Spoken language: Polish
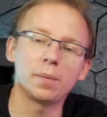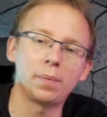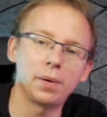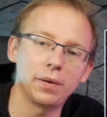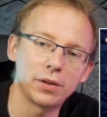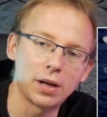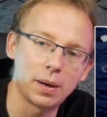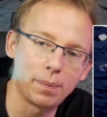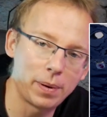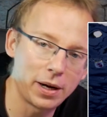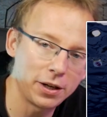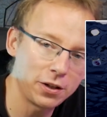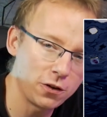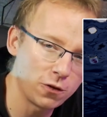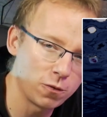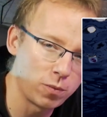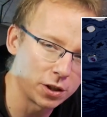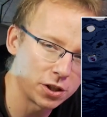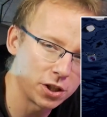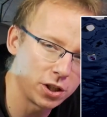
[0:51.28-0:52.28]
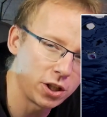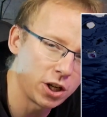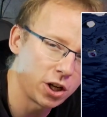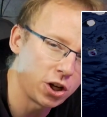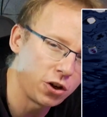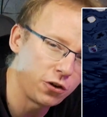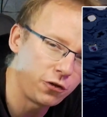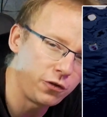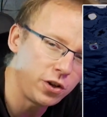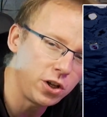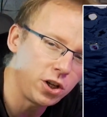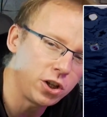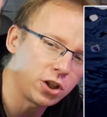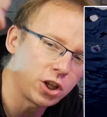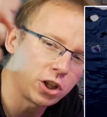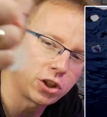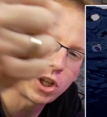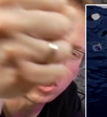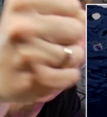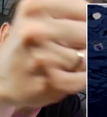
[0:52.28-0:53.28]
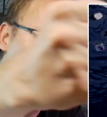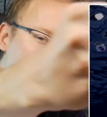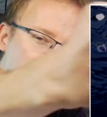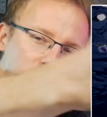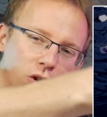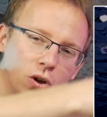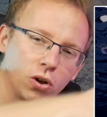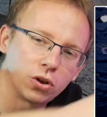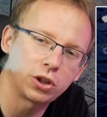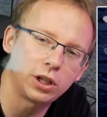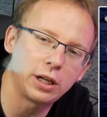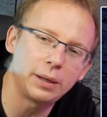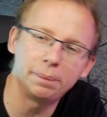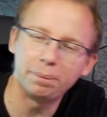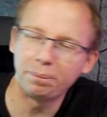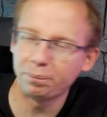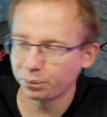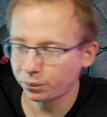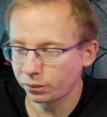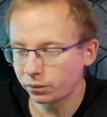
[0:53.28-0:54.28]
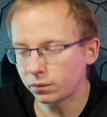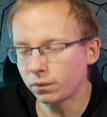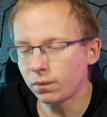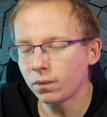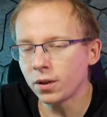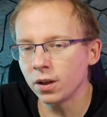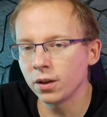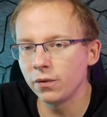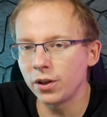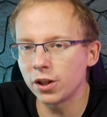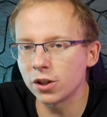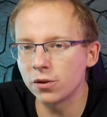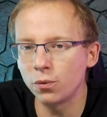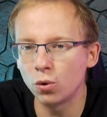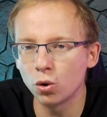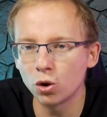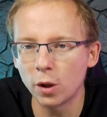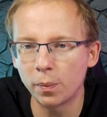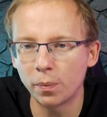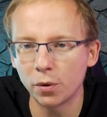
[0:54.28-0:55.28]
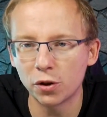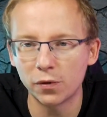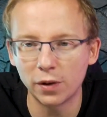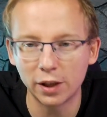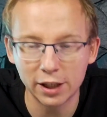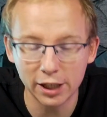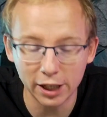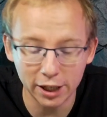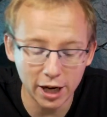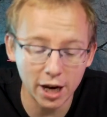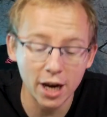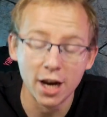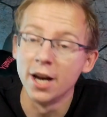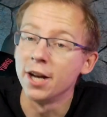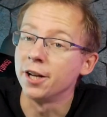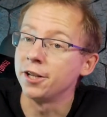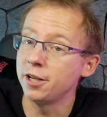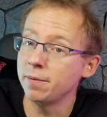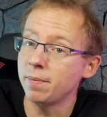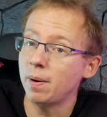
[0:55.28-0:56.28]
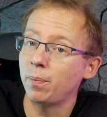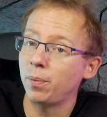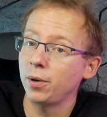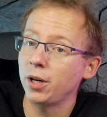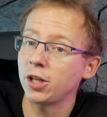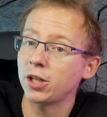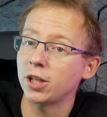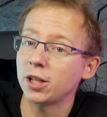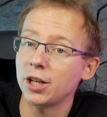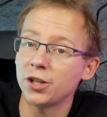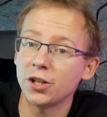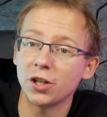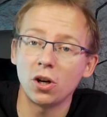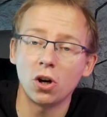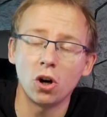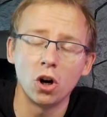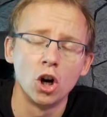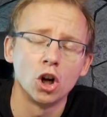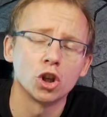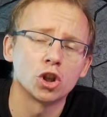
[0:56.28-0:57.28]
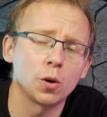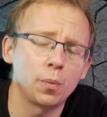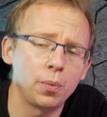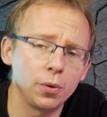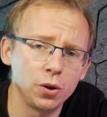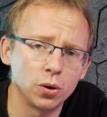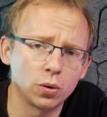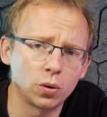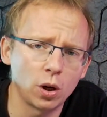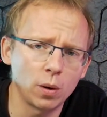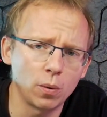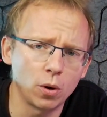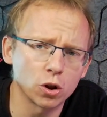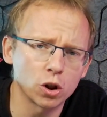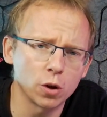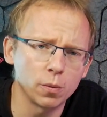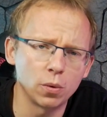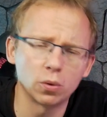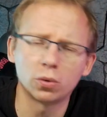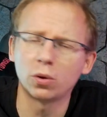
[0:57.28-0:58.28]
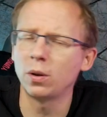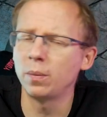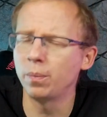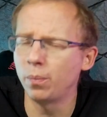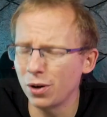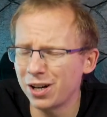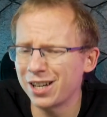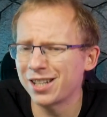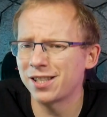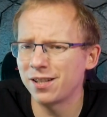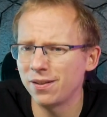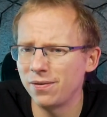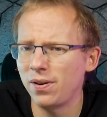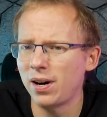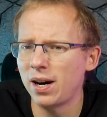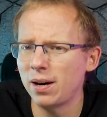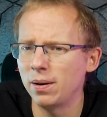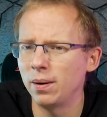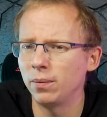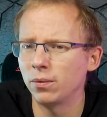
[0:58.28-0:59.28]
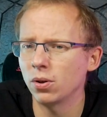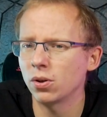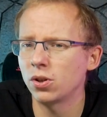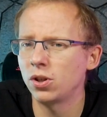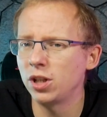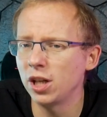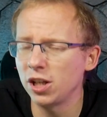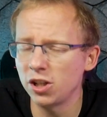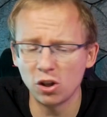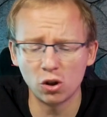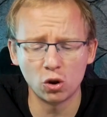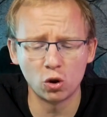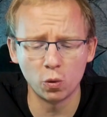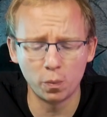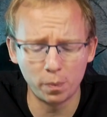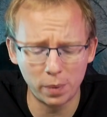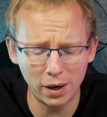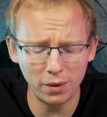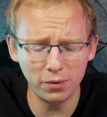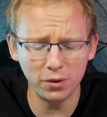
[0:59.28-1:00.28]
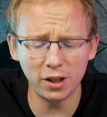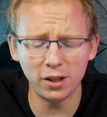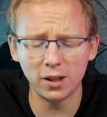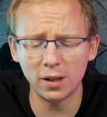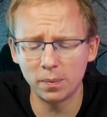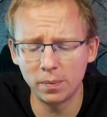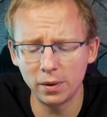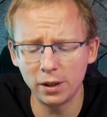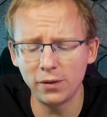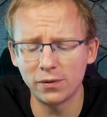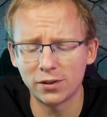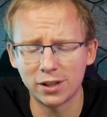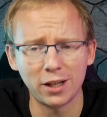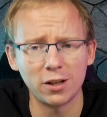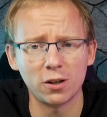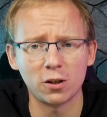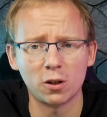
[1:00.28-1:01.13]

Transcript: pewna pani w basenie chwyta taki totem więc duże poświęcenie. Nie mam pojęcia dlaczego, co po niektórym osobom, którym pokazywałem to zdjęcie, zupełnie nie byli w stanie